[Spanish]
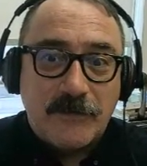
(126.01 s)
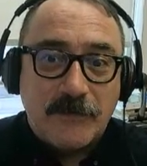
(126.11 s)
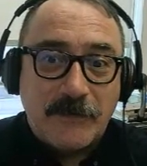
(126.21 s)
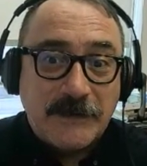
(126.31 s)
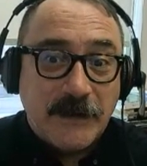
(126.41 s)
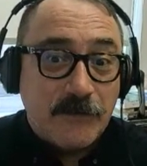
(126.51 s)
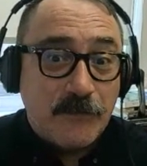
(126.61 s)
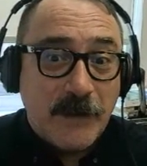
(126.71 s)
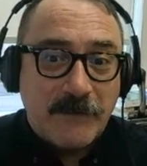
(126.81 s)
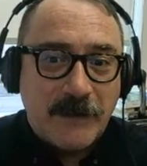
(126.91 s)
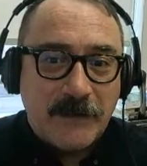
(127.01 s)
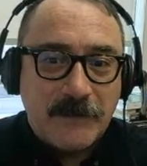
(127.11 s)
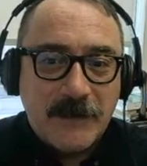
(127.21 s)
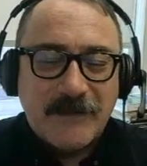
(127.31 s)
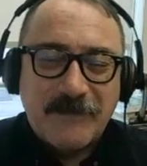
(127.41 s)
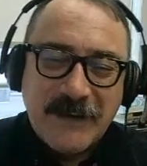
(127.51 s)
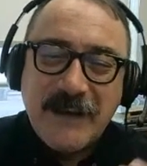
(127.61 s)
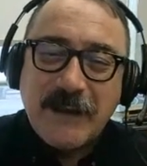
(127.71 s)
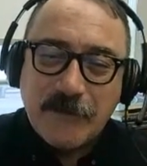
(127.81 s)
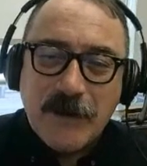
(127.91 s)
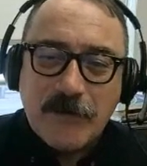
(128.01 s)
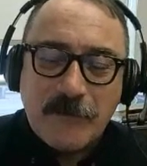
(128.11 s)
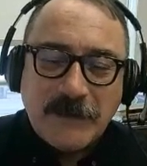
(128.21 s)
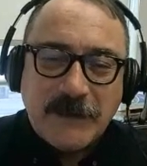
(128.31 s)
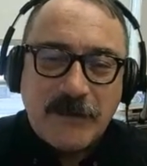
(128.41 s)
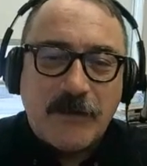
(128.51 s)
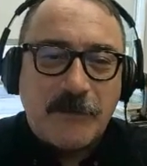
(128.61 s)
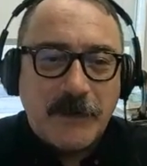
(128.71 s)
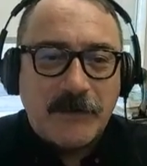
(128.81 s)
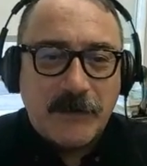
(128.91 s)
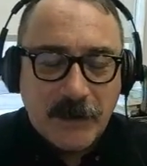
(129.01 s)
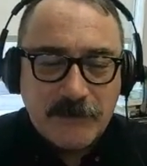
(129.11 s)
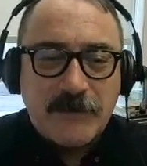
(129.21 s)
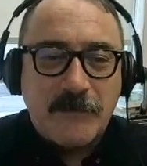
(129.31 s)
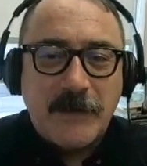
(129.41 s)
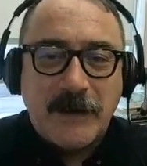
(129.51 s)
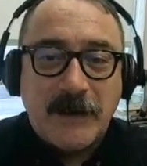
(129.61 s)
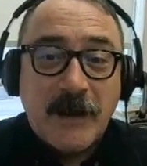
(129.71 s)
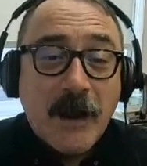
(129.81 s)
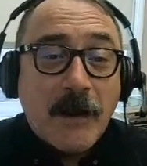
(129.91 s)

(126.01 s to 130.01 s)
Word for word: 99 venía de una norma anterior, pero eh,